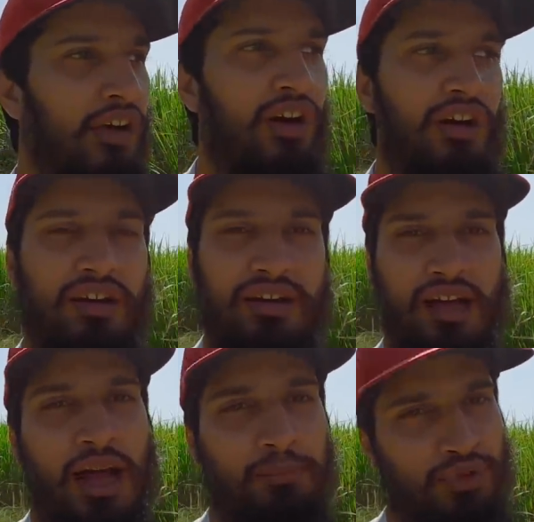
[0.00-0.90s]

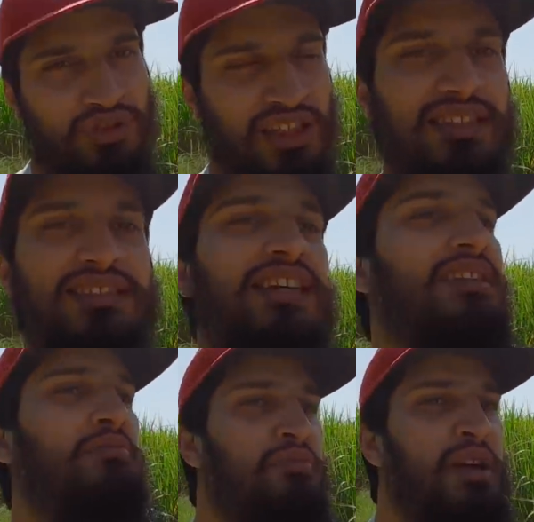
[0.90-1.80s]
और आपको साथ
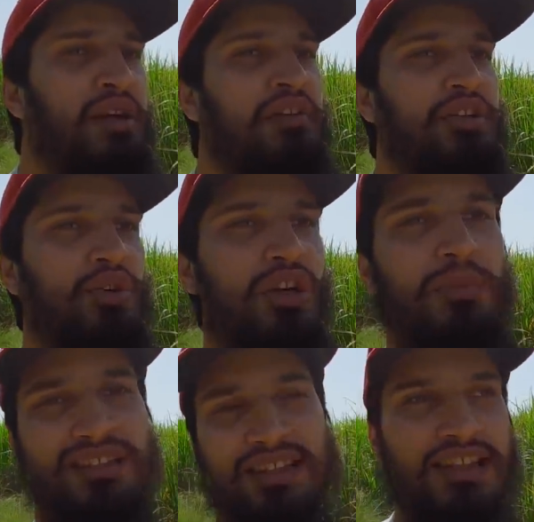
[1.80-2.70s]
साथ मेरी वीडियो का
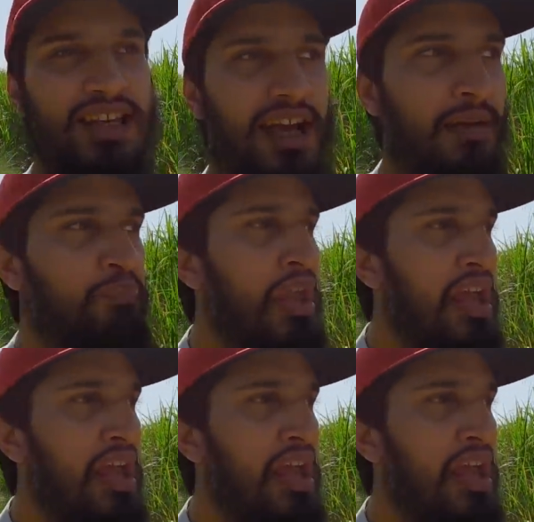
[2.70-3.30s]
मकसद ये है